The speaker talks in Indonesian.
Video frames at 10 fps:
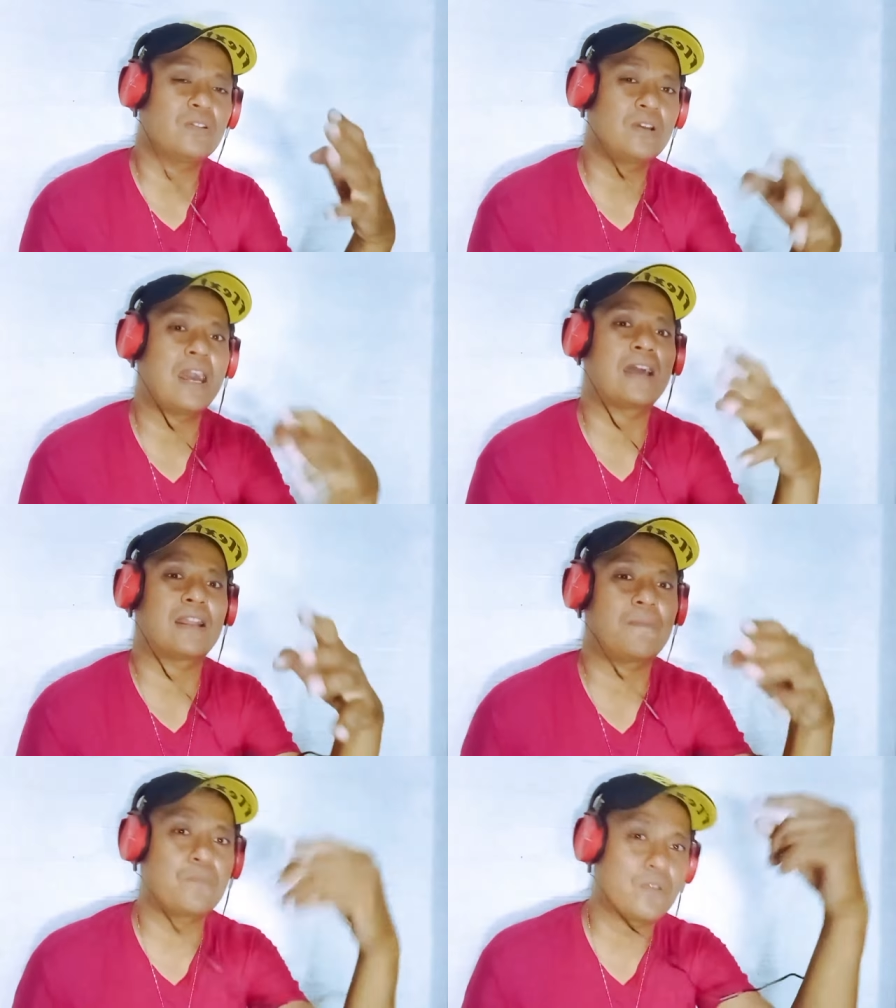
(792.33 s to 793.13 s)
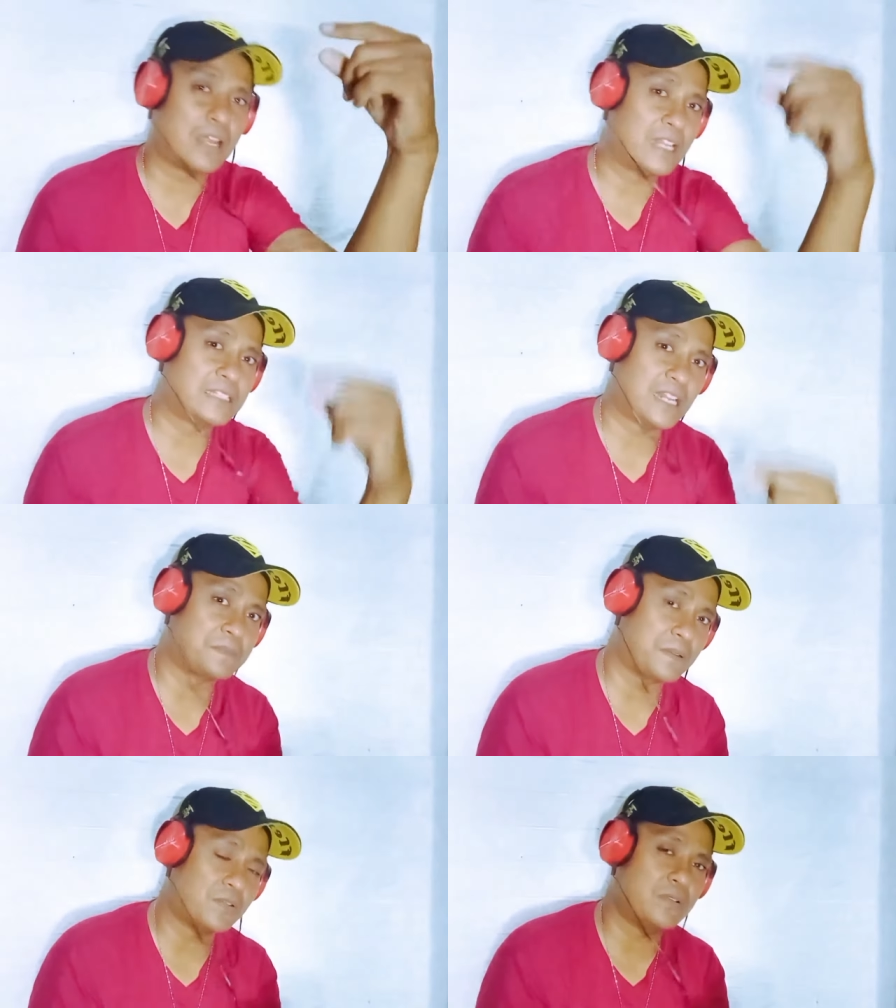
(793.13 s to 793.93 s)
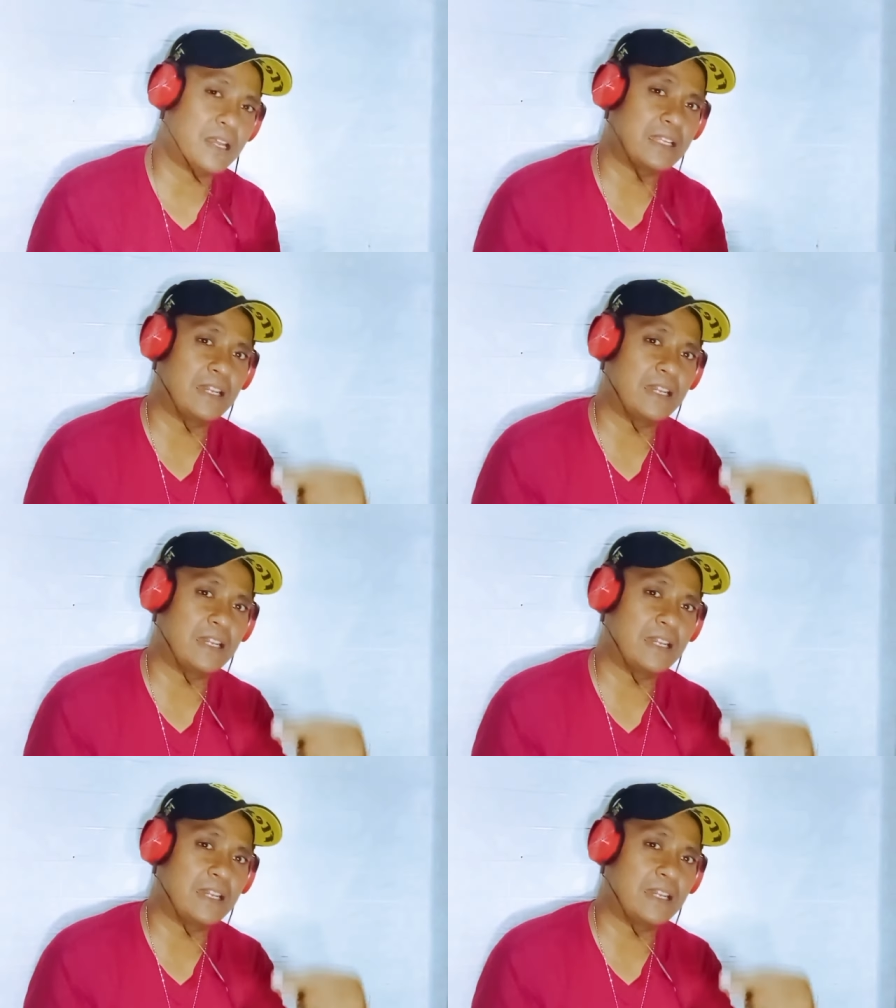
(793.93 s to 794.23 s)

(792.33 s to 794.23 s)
lo harap buka description gua.